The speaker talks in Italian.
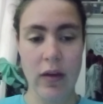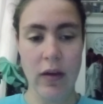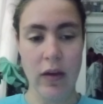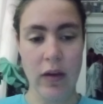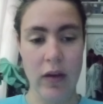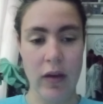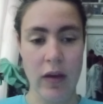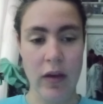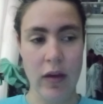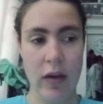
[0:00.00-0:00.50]

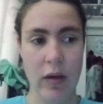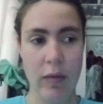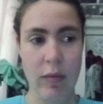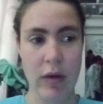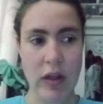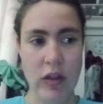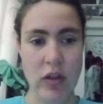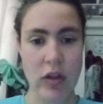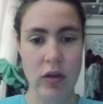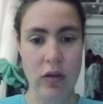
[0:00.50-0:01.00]
E
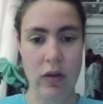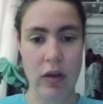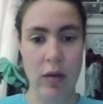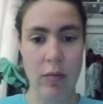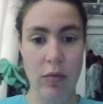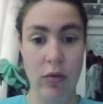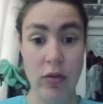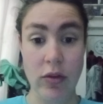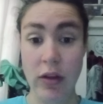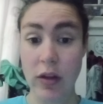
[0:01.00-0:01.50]
immagino che
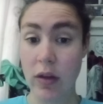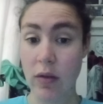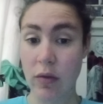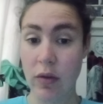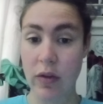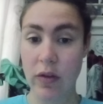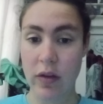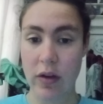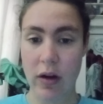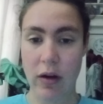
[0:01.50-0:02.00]
molti di voi
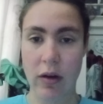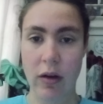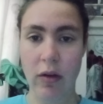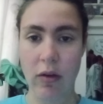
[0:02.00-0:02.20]
saranno